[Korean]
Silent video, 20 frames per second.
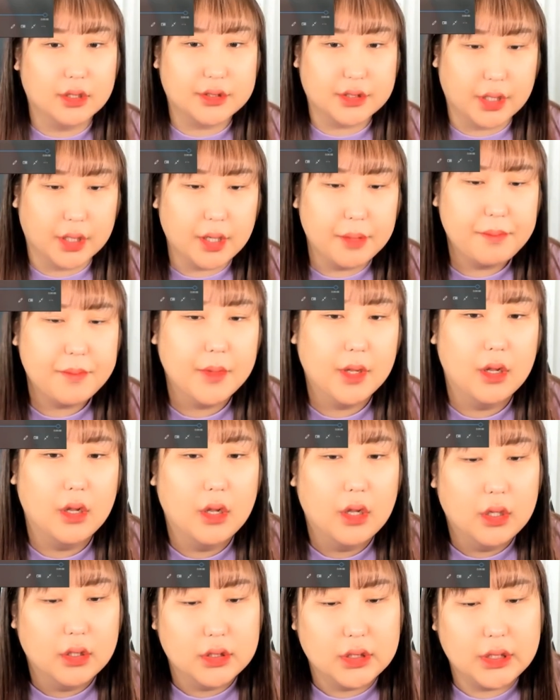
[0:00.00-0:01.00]
것처럼
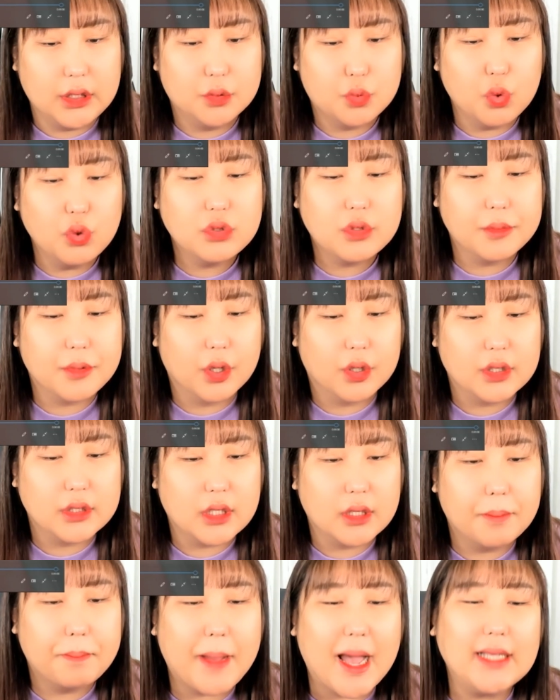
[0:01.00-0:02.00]
이 속눈썹
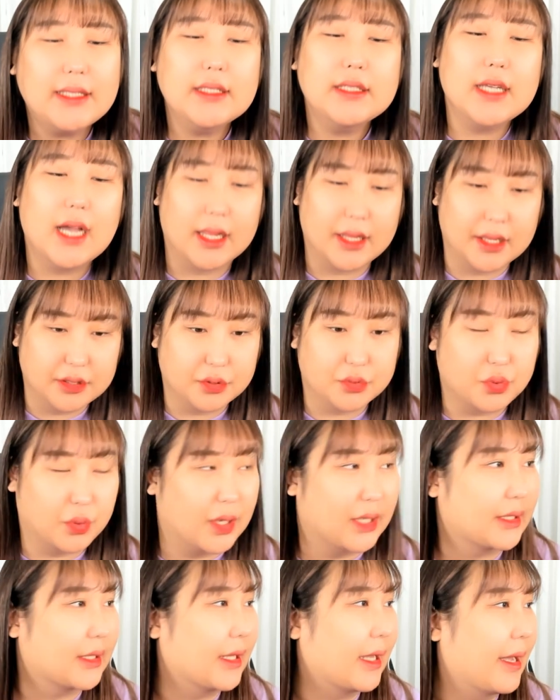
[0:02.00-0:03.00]
영양제는 빠지지 않아서
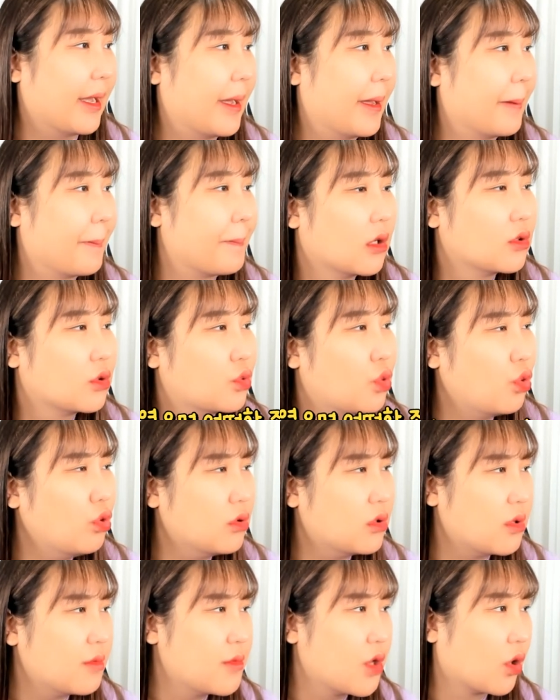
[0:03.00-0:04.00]
좋았다. 그래서
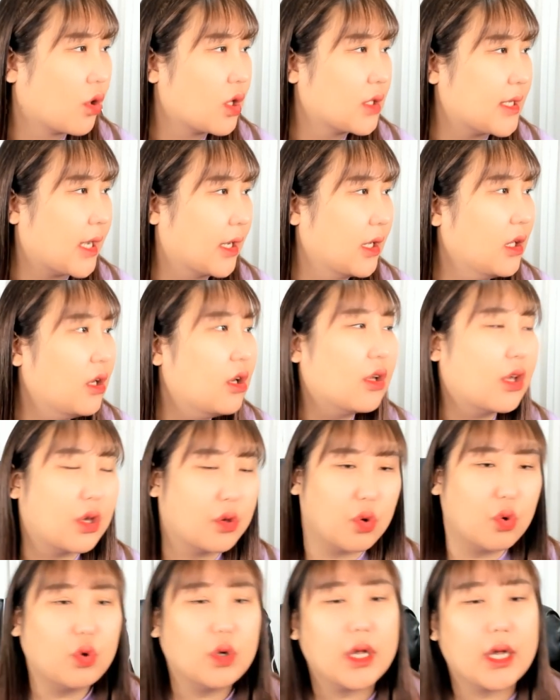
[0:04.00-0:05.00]
속눈썹 영양제가 이렇게
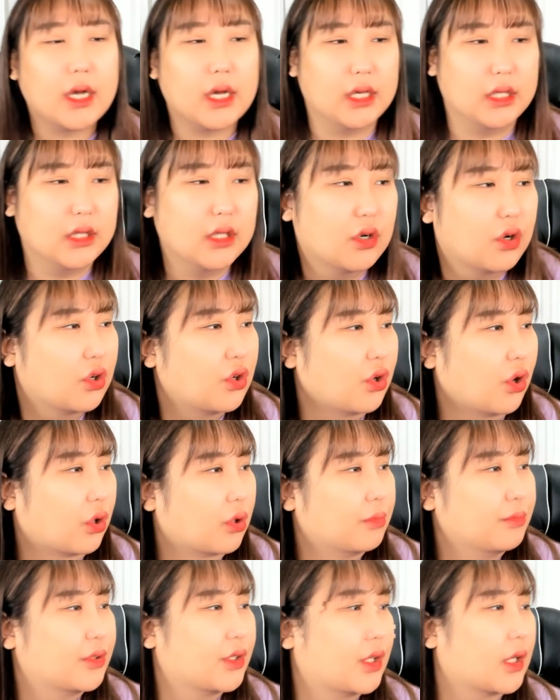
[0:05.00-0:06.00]
효과가 있는 거를
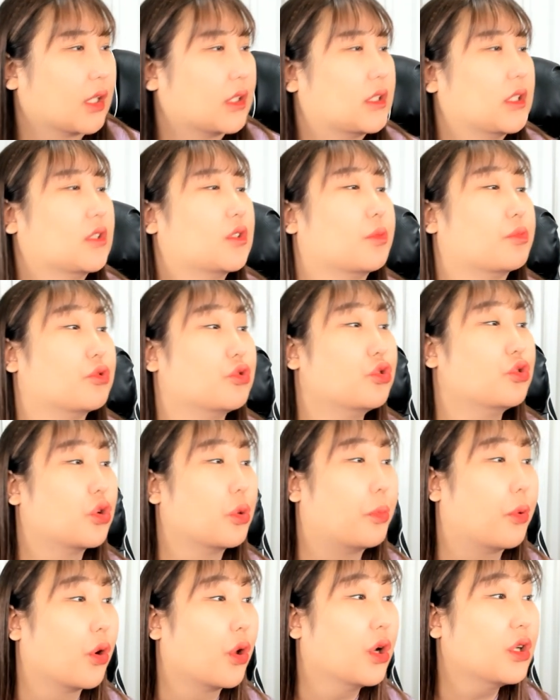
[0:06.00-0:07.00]
여러분들에게 직접
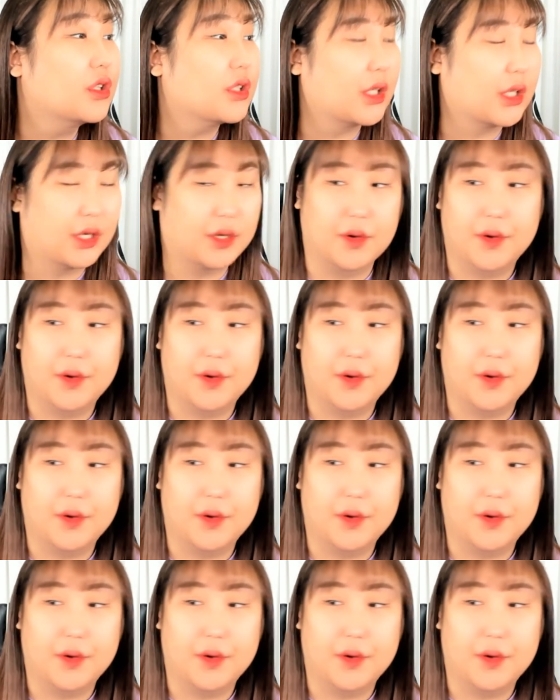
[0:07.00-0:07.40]
눈으로 보여드린